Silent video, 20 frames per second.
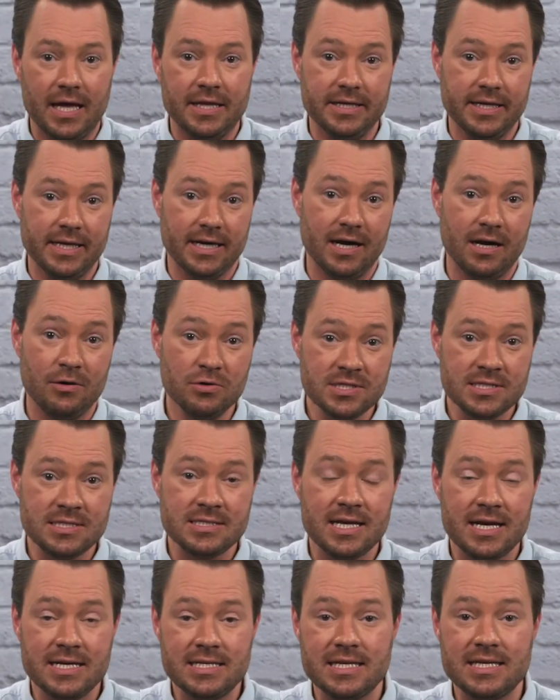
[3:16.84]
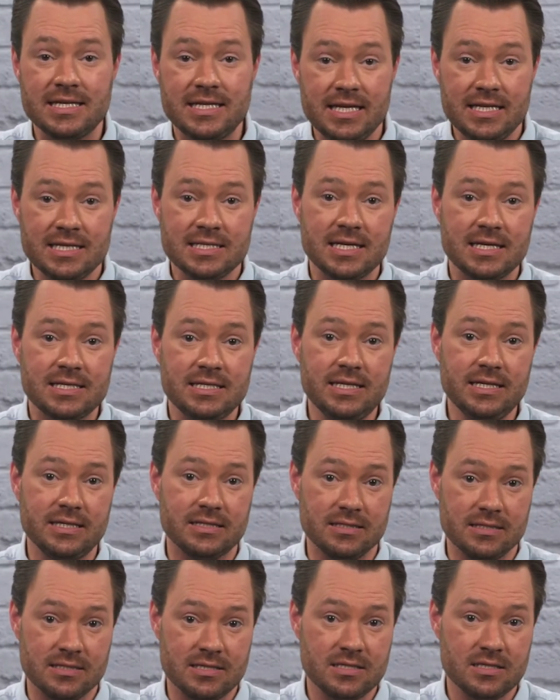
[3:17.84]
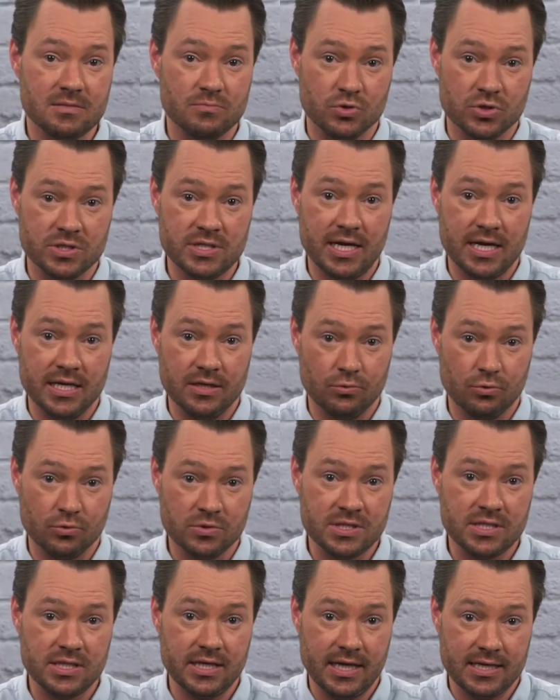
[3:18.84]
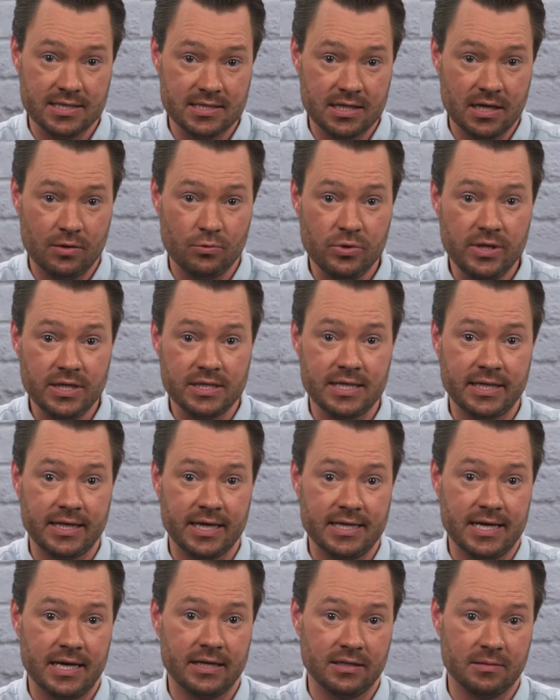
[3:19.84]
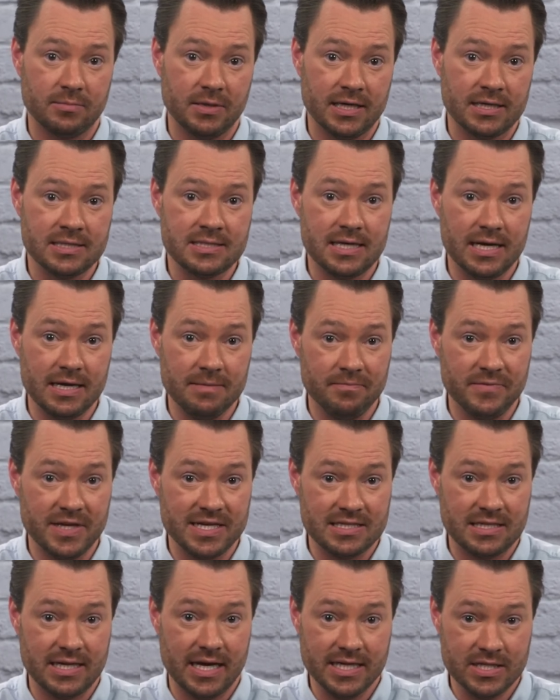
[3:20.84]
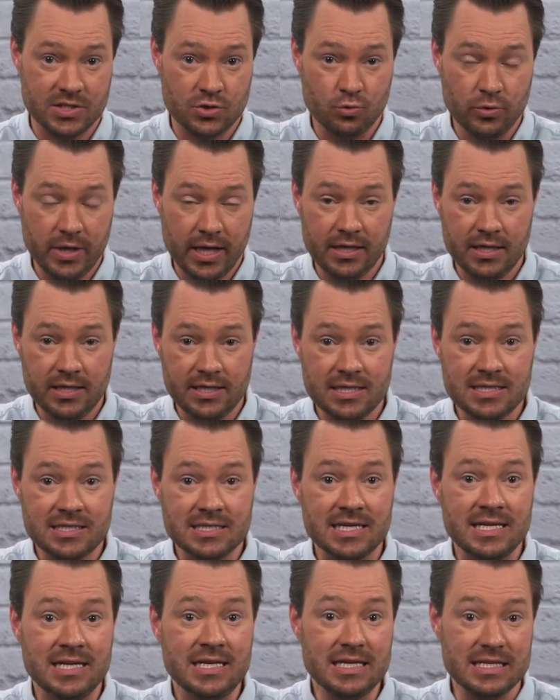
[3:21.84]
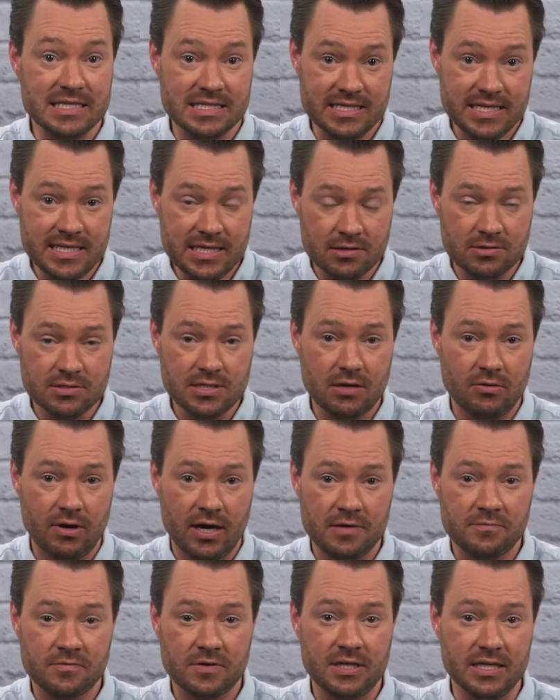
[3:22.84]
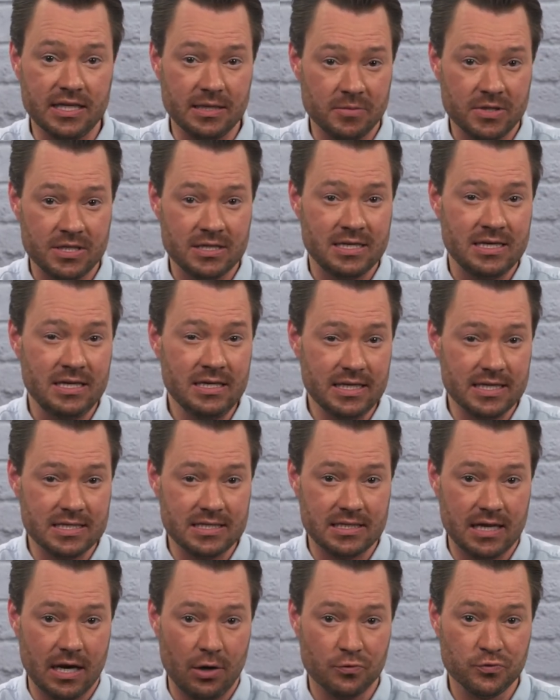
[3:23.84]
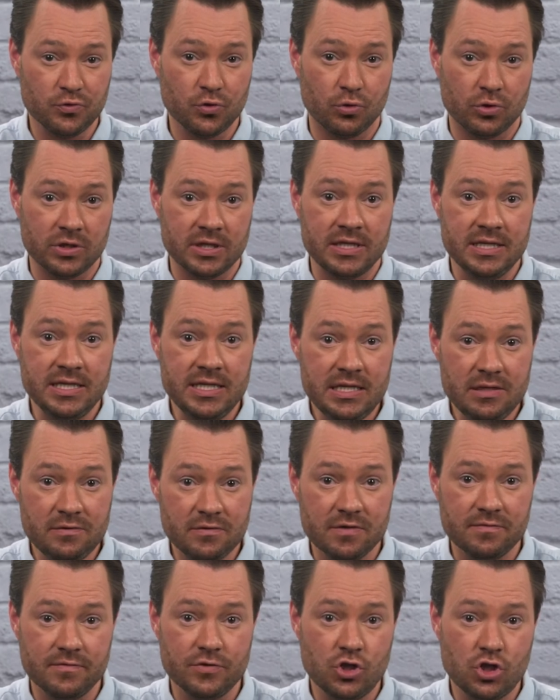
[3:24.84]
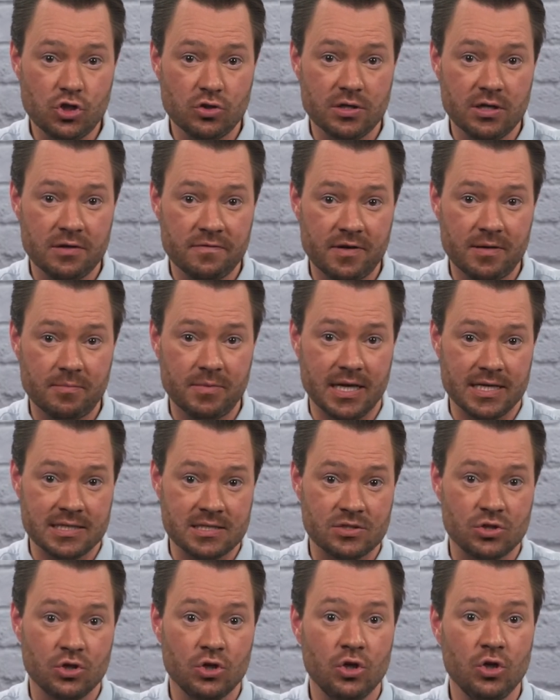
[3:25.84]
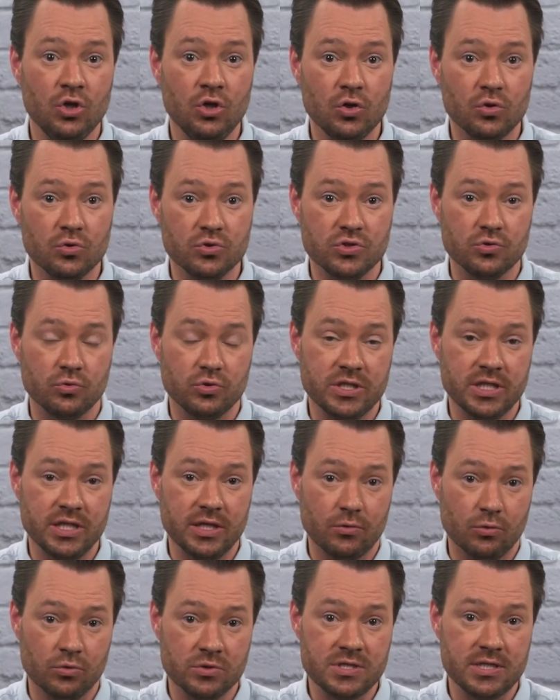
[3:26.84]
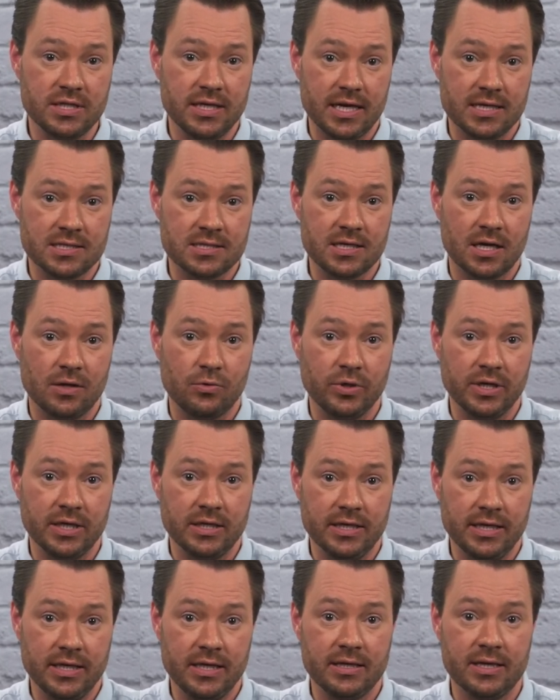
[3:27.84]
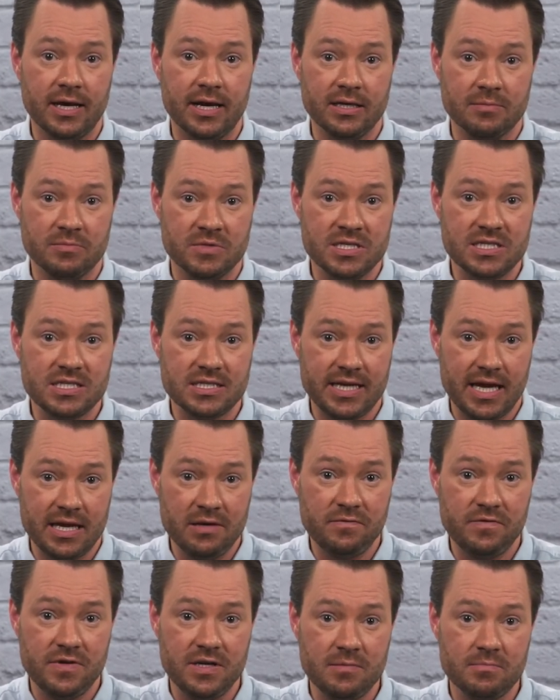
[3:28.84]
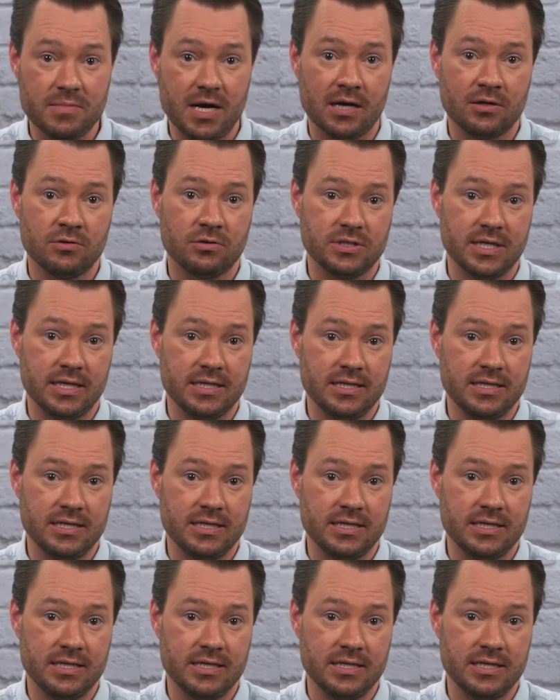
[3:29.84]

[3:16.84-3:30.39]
An der Außenseite jedes Artikels muss ein OCSKU-Etikett angebracht sein, das leicht zugänglich ist, sicher und dauerhaft klebt, dessen Aufdruck nicht verwischt oder verblasst und so die OCSKU-ID in einem scanfähigen Barcode